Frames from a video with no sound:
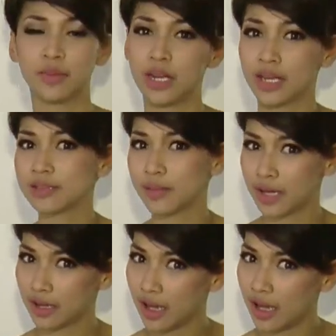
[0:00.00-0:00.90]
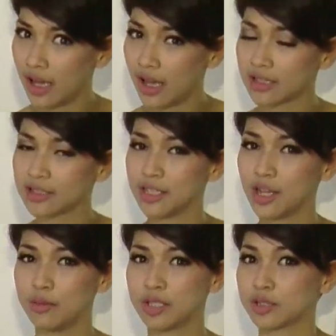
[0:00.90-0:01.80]
berenangnya sama anak jadi
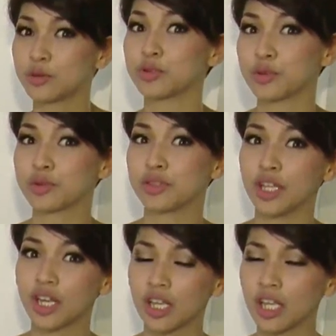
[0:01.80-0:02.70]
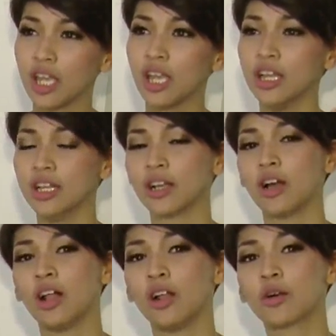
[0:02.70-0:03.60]
nggak bisa seru-seru sendiri
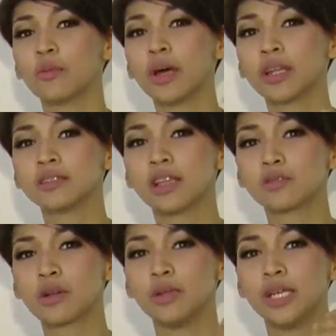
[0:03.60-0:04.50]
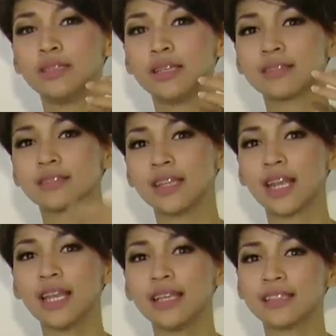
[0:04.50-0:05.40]
kalau kemarin saya suka belanjanya
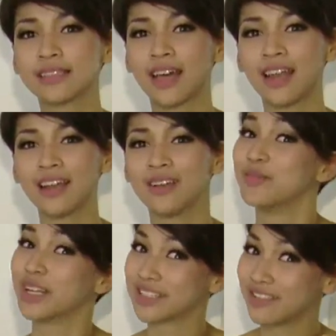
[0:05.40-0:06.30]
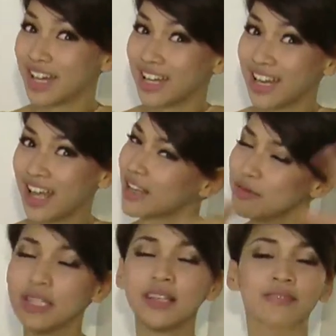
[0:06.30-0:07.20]
sendiri sekarang bareng sama anak
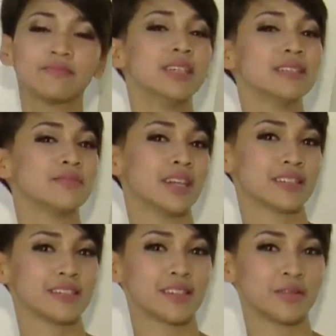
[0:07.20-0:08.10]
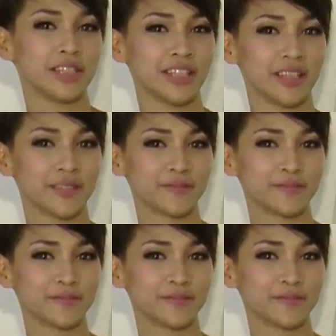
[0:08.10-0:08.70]
banyak banyak banget keseruannya.